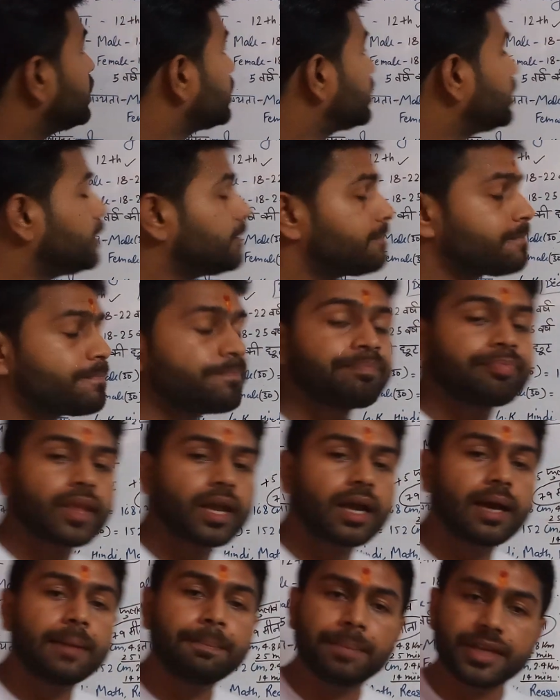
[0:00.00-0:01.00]
देखी
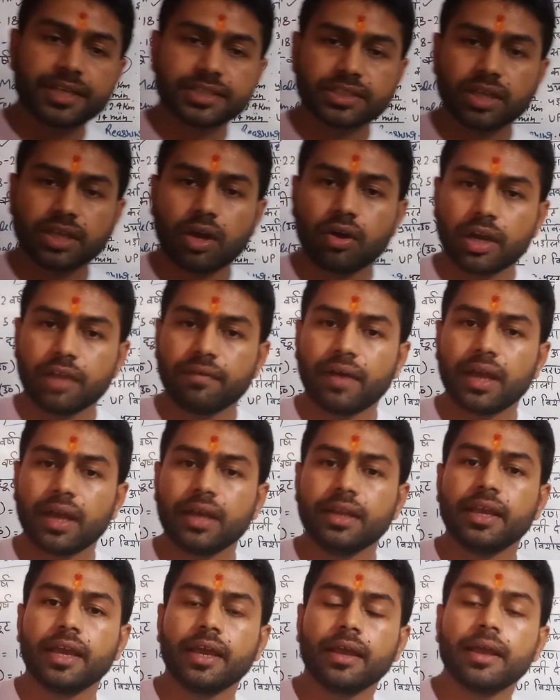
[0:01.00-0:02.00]
कब परीक्षा होने
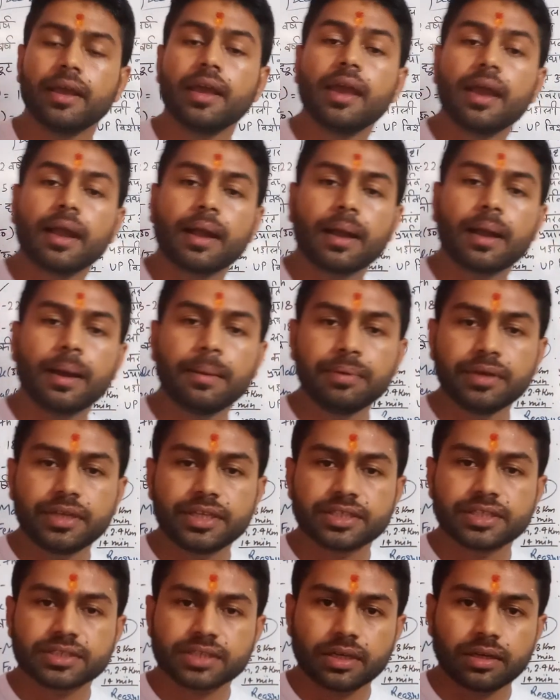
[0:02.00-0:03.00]
वाली है कब
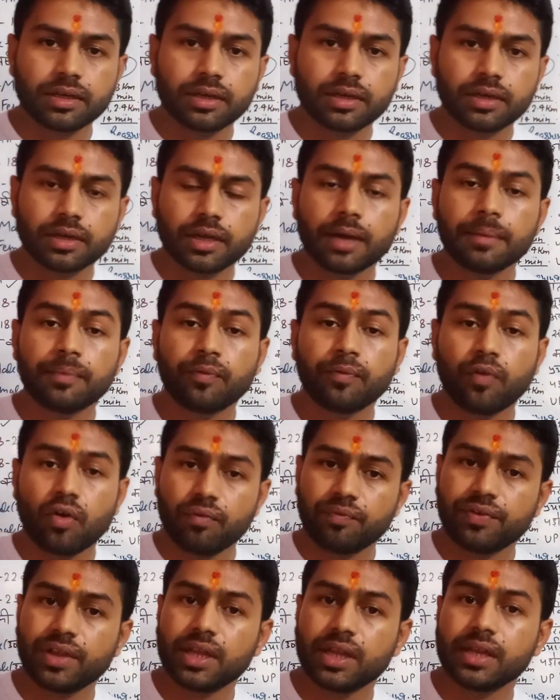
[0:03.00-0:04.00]
इसका कब
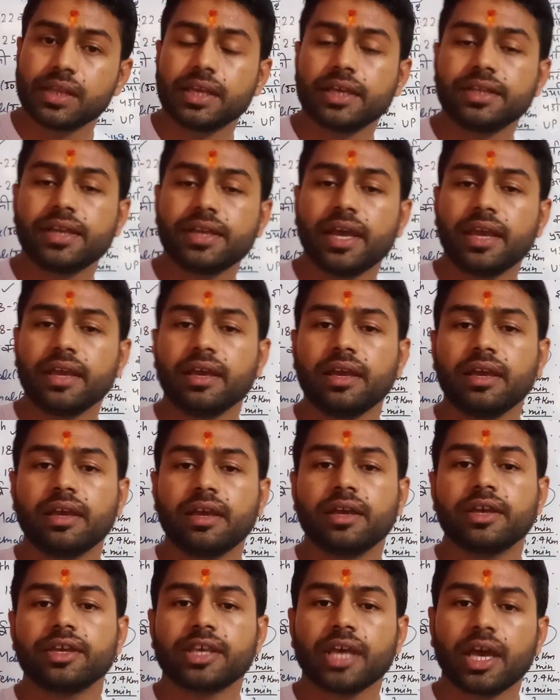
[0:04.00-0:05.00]
फॉर्म फिल किए जाएंगे
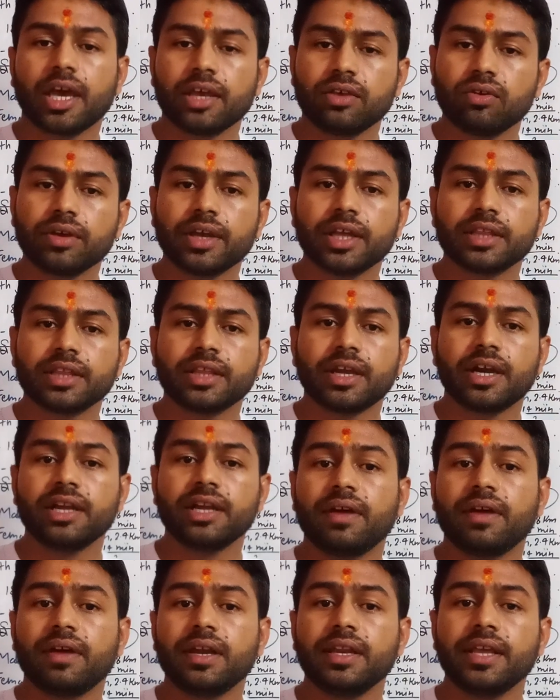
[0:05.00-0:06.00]
क्या योग्यता
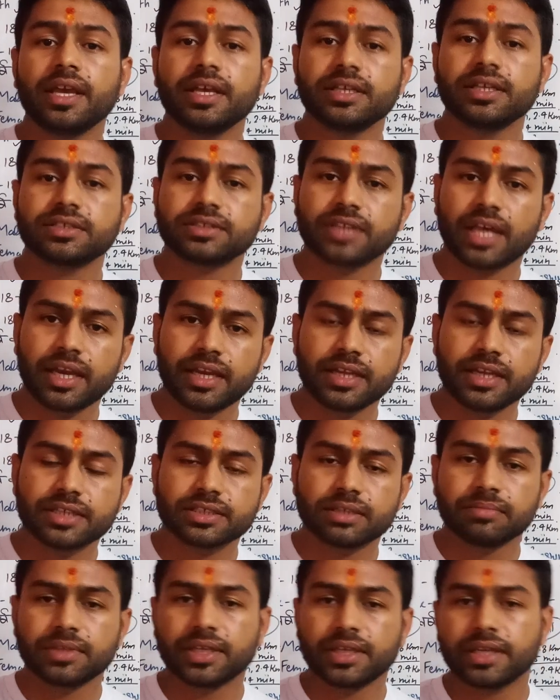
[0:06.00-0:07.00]
वाली है शारीरिक
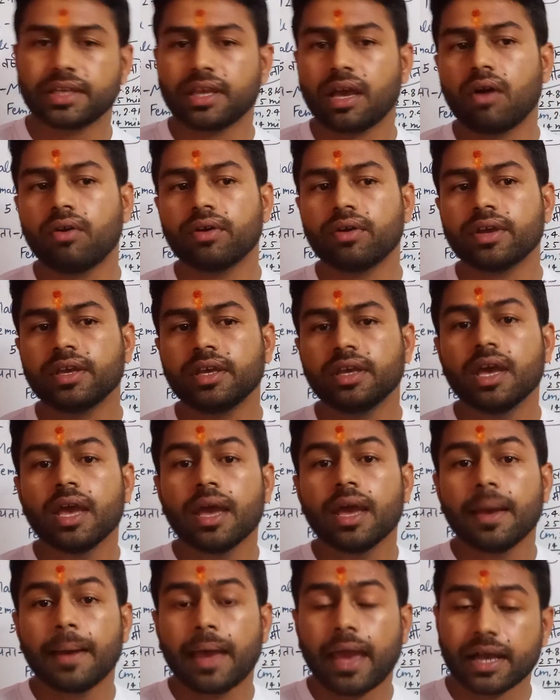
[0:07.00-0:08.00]
क्षमता क्या होगी
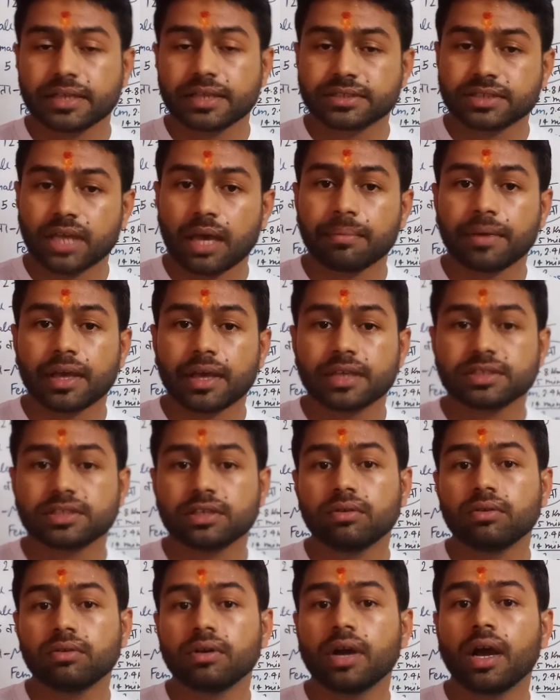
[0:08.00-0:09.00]
एग्ज़ाम कैसे
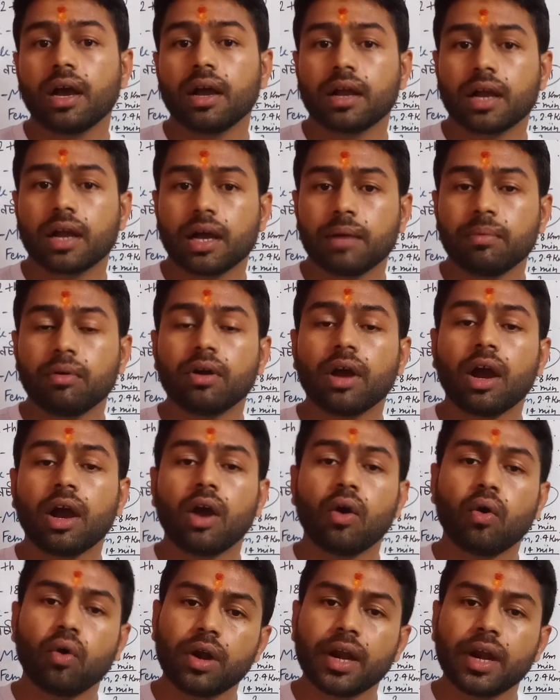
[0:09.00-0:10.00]
होगा कब होगा
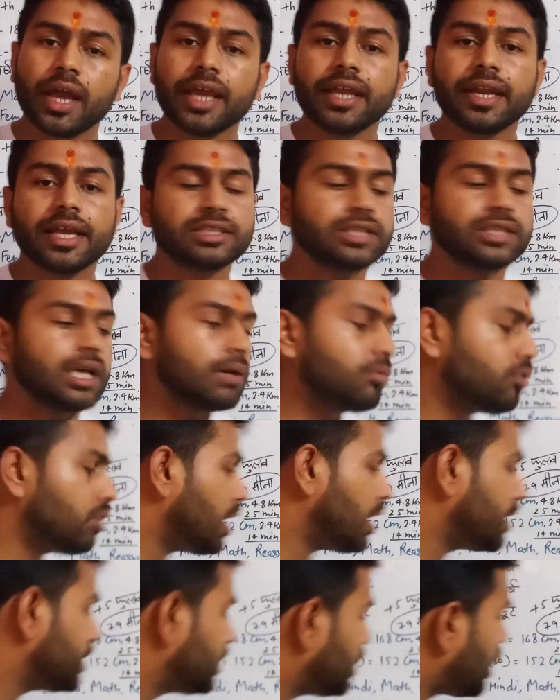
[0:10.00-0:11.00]
ऑनलाइन एग्ज़ाम
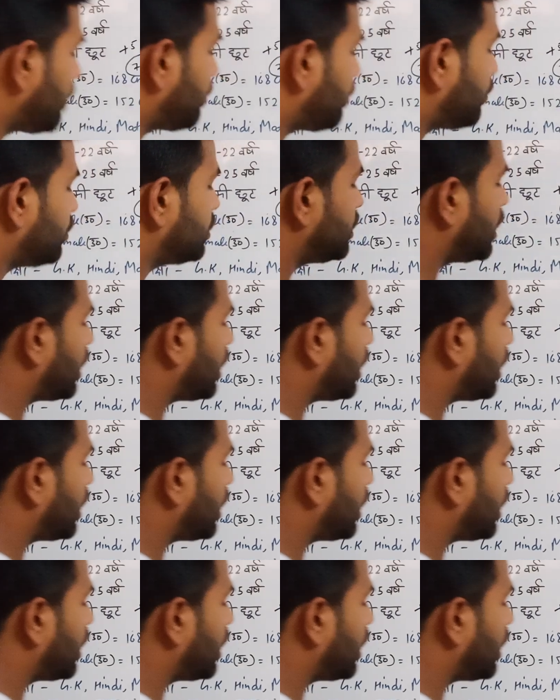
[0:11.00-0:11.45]
होगा ये आपको